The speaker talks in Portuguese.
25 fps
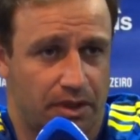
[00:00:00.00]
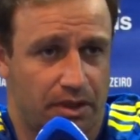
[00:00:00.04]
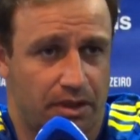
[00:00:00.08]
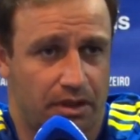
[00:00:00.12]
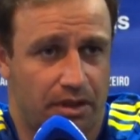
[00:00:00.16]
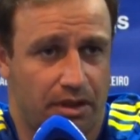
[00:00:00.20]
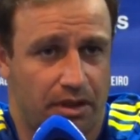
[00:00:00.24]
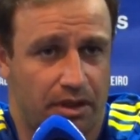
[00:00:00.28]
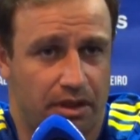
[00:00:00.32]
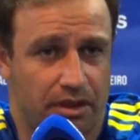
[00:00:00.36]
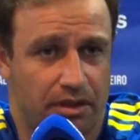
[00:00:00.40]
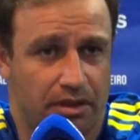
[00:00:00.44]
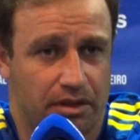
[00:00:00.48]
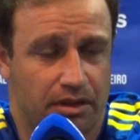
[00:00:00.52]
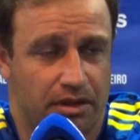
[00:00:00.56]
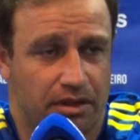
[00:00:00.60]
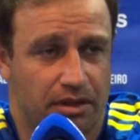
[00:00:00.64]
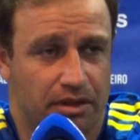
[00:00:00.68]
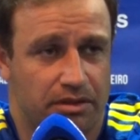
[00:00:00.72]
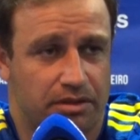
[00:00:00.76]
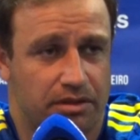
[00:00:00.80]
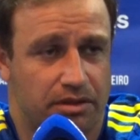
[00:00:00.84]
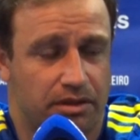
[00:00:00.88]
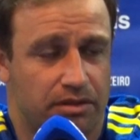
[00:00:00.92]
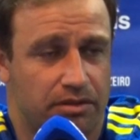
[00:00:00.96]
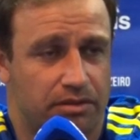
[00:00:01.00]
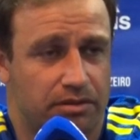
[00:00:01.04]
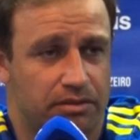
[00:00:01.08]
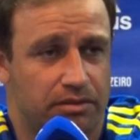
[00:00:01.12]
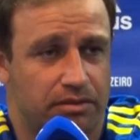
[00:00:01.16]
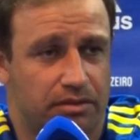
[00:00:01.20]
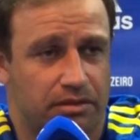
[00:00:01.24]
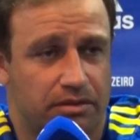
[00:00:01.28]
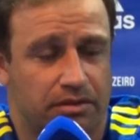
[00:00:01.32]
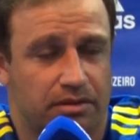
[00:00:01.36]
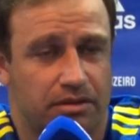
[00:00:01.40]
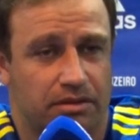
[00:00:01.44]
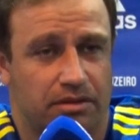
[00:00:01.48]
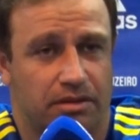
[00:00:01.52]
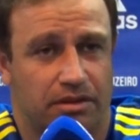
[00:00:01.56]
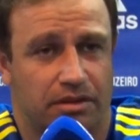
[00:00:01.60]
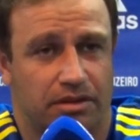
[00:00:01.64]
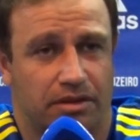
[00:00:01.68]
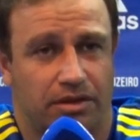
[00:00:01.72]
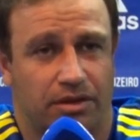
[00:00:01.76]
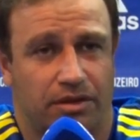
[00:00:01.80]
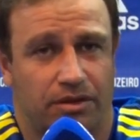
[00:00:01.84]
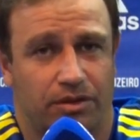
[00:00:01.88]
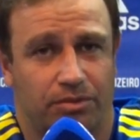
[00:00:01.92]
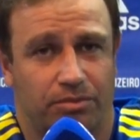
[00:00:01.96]
É, em relação
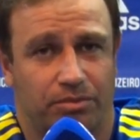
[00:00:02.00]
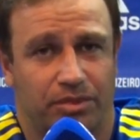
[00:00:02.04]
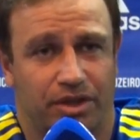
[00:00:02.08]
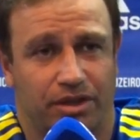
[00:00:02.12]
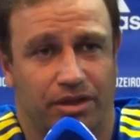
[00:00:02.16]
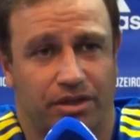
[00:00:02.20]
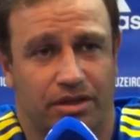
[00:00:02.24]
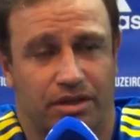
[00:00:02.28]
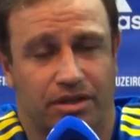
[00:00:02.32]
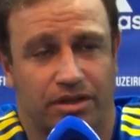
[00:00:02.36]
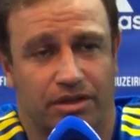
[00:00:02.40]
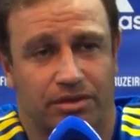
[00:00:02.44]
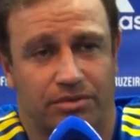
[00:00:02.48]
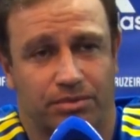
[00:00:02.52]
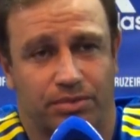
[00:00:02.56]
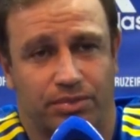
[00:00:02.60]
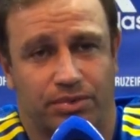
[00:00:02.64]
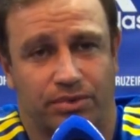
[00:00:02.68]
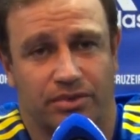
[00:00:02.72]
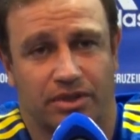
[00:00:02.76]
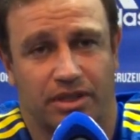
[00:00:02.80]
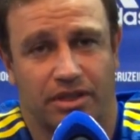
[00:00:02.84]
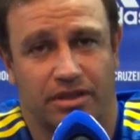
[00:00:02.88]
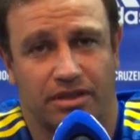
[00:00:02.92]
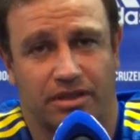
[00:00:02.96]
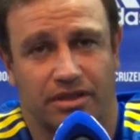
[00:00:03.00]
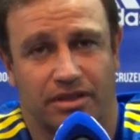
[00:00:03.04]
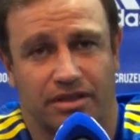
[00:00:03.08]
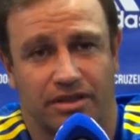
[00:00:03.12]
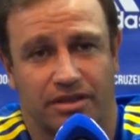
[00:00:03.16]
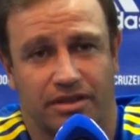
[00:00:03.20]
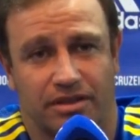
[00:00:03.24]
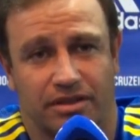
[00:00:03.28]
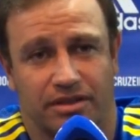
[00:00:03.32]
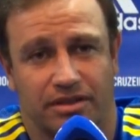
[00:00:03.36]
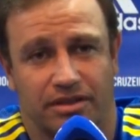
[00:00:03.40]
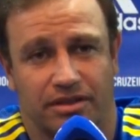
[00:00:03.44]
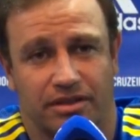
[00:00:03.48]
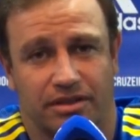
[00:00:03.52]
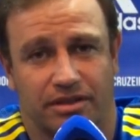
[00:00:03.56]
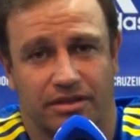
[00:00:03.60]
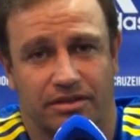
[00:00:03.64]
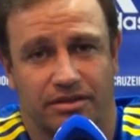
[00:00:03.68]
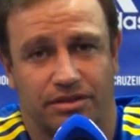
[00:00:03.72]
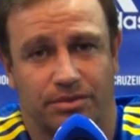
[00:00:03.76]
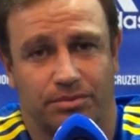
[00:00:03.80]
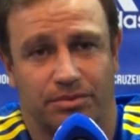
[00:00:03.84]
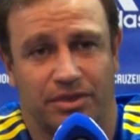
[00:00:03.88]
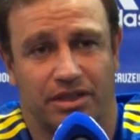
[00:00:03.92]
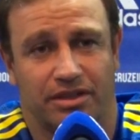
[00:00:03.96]
ao meio-campo, né,
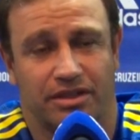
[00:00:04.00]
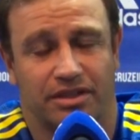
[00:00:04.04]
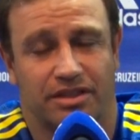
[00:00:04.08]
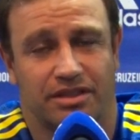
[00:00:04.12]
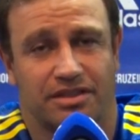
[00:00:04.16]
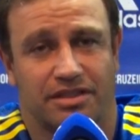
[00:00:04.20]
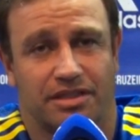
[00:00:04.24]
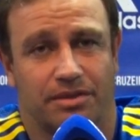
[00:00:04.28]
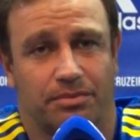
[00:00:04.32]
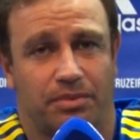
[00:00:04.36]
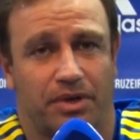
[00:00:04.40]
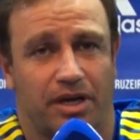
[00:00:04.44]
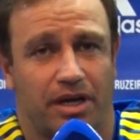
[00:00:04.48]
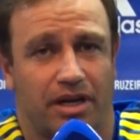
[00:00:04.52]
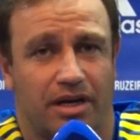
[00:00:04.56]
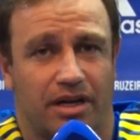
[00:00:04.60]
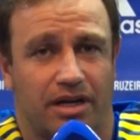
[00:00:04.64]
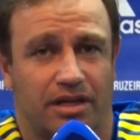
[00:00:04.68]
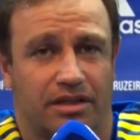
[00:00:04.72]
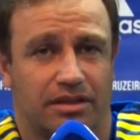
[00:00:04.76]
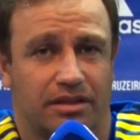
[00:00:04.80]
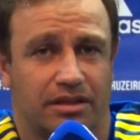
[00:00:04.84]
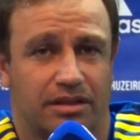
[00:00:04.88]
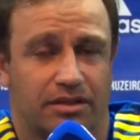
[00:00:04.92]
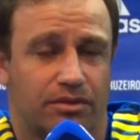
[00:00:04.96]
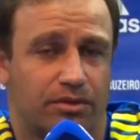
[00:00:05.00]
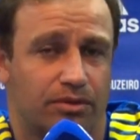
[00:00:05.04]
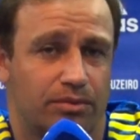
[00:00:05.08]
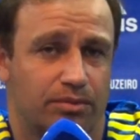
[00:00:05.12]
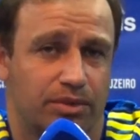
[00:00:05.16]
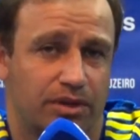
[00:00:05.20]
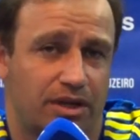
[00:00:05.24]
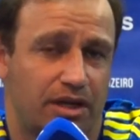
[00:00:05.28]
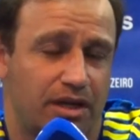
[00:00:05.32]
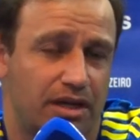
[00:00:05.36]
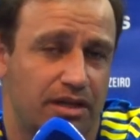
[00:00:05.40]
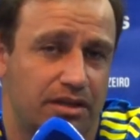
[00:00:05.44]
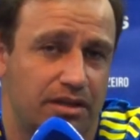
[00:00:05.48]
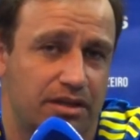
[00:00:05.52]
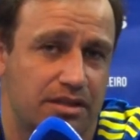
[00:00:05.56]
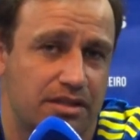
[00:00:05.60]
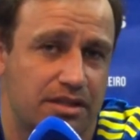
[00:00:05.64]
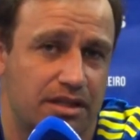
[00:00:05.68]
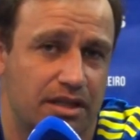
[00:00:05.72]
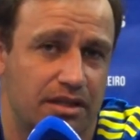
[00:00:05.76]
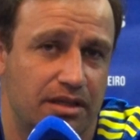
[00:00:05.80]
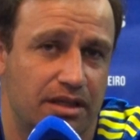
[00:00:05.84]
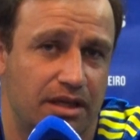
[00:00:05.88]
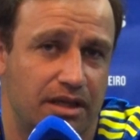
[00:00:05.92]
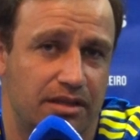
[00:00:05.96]
de maneira separada, é complicada
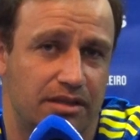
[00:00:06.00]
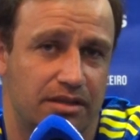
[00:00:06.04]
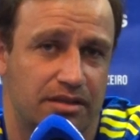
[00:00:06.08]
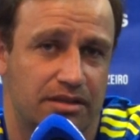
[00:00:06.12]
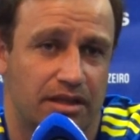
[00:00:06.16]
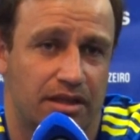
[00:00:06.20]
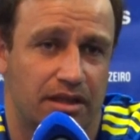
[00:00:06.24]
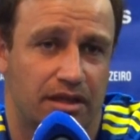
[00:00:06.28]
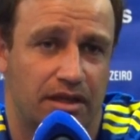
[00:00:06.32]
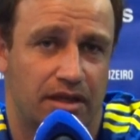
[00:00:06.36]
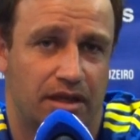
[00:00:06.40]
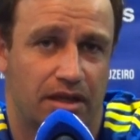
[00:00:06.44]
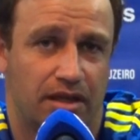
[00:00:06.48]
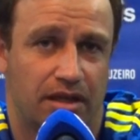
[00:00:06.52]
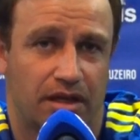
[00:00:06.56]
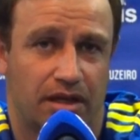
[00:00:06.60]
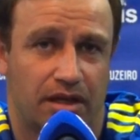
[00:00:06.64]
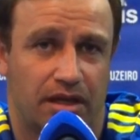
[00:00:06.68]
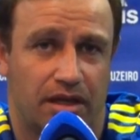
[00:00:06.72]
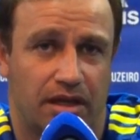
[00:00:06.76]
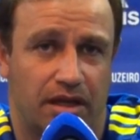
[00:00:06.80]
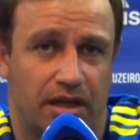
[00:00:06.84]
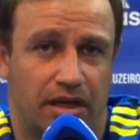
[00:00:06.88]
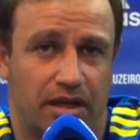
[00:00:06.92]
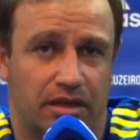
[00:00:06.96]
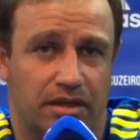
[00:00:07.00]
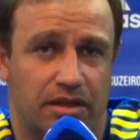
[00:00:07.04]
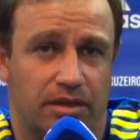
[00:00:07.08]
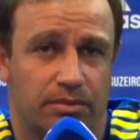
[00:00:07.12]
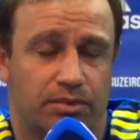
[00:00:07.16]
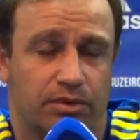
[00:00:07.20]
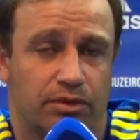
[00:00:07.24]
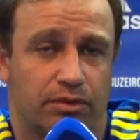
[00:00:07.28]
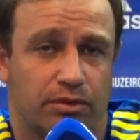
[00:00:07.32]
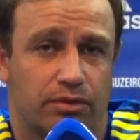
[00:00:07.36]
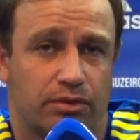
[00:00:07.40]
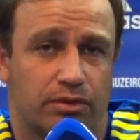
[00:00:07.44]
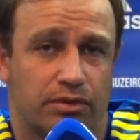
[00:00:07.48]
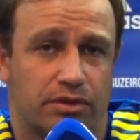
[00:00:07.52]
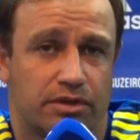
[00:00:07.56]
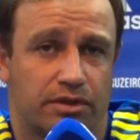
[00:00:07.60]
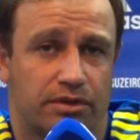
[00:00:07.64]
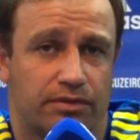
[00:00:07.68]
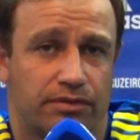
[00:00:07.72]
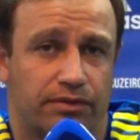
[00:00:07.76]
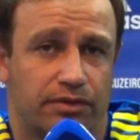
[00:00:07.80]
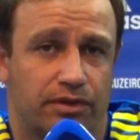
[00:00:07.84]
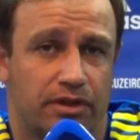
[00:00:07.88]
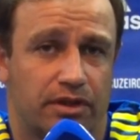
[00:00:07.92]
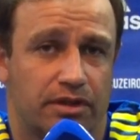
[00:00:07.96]
essa análise. A equipe do
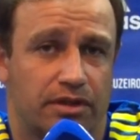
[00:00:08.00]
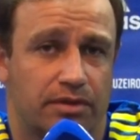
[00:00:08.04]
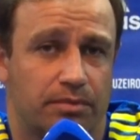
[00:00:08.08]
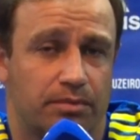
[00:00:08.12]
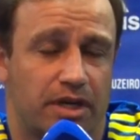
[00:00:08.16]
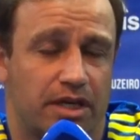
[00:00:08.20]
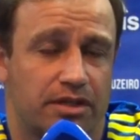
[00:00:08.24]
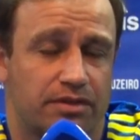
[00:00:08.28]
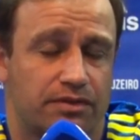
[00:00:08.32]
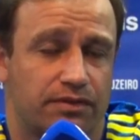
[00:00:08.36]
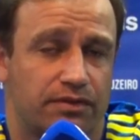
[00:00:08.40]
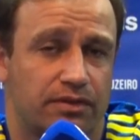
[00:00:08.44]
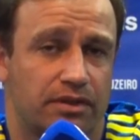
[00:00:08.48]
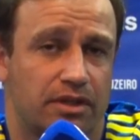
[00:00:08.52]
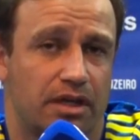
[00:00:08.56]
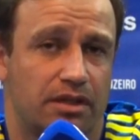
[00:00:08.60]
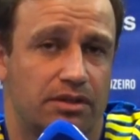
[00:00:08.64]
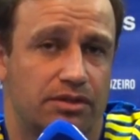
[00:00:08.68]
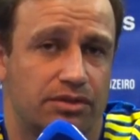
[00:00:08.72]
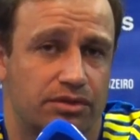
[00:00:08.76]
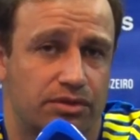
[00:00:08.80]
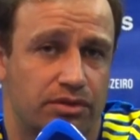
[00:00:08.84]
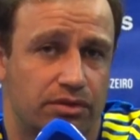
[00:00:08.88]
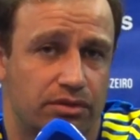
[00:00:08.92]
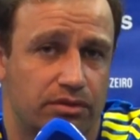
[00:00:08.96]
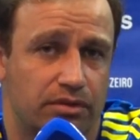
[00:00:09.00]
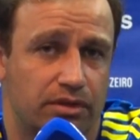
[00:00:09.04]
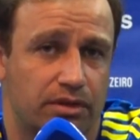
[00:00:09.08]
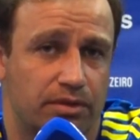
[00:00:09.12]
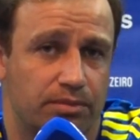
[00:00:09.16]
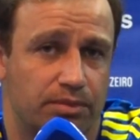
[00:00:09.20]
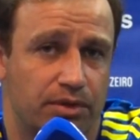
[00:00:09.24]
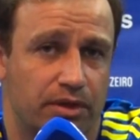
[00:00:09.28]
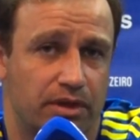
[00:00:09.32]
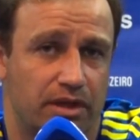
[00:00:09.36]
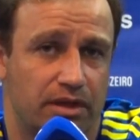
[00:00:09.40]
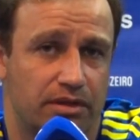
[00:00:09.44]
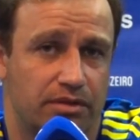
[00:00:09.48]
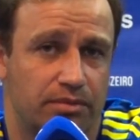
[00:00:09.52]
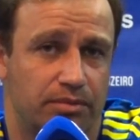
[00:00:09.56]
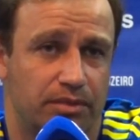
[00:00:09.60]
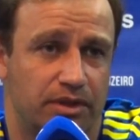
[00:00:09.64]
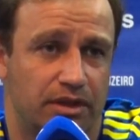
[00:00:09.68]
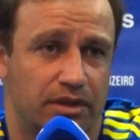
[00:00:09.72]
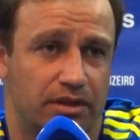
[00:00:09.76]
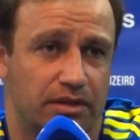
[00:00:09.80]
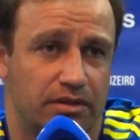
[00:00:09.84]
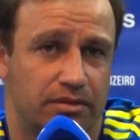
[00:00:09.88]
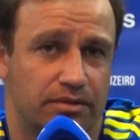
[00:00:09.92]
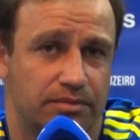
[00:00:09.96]
Cruzeiro foi a que mais finalizou no Campeonato
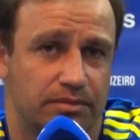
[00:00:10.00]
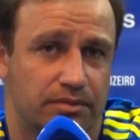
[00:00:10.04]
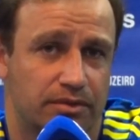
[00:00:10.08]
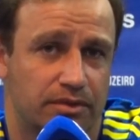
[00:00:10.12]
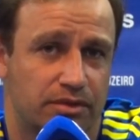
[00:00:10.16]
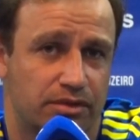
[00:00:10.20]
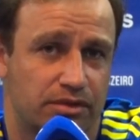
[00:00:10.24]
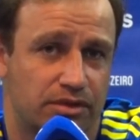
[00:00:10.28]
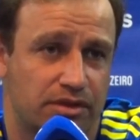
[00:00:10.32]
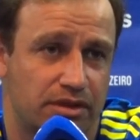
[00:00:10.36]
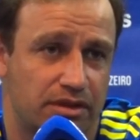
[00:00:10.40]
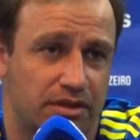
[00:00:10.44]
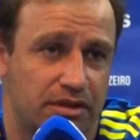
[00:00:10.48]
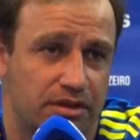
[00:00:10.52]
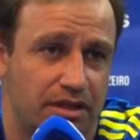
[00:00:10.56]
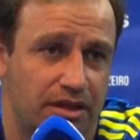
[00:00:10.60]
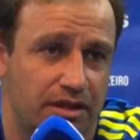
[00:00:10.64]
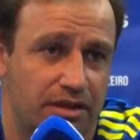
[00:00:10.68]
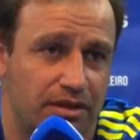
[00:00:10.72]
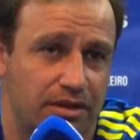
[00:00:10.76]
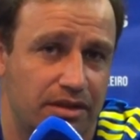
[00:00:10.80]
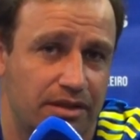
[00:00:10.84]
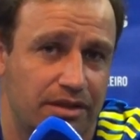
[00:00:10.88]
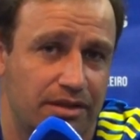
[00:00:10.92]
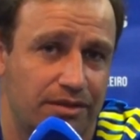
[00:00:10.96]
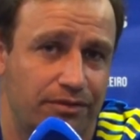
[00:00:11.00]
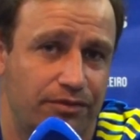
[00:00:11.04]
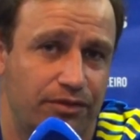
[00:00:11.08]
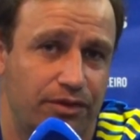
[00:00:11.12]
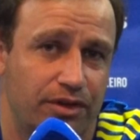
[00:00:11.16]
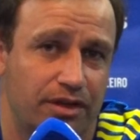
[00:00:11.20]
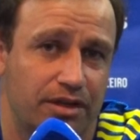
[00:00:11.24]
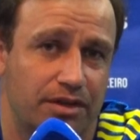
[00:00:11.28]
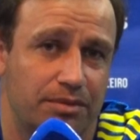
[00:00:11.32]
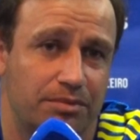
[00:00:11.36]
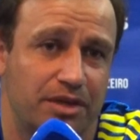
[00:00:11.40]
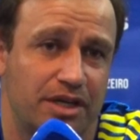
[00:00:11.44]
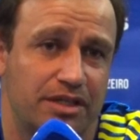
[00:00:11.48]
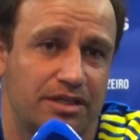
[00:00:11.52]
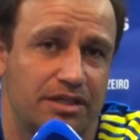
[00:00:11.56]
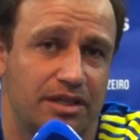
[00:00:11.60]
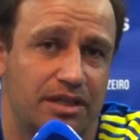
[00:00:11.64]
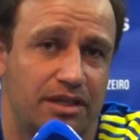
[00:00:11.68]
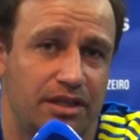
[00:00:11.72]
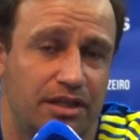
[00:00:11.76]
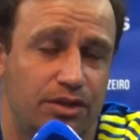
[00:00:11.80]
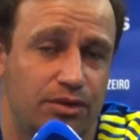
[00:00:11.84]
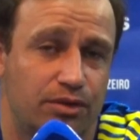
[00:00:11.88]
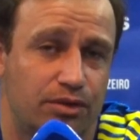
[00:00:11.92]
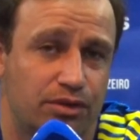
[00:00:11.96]
Mineiro, ou seja, ela foi a que mais
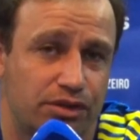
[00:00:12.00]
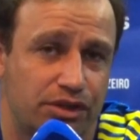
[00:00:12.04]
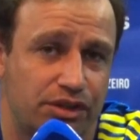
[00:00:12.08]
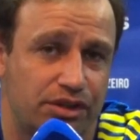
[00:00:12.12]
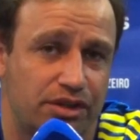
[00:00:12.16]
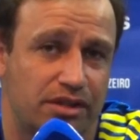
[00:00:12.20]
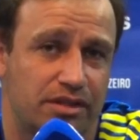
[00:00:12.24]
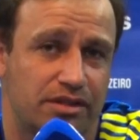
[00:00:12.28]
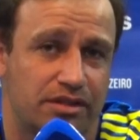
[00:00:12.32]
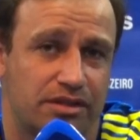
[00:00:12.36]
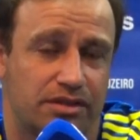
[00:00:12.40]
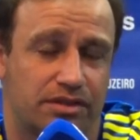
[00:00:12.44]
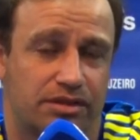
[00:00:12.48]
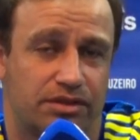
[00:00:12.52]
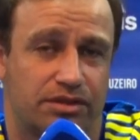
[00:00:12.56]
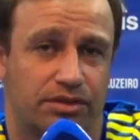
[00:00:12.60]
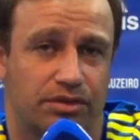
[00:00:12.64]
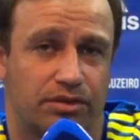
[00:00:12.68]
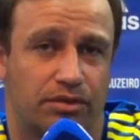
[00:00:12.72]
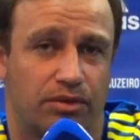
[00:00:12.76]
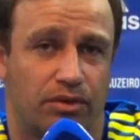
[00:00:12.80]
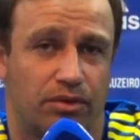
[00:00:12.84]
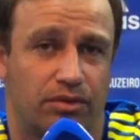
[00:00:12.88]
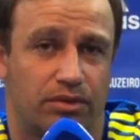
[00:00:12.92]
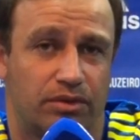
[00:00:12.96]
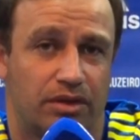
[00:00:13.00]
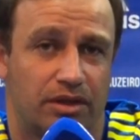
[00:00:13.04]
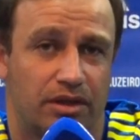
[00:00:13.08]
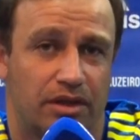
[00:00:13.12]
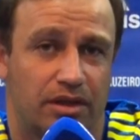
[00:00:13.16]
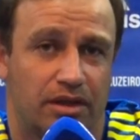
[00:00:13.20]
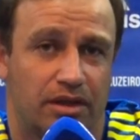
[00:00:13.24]
criou chances de gol,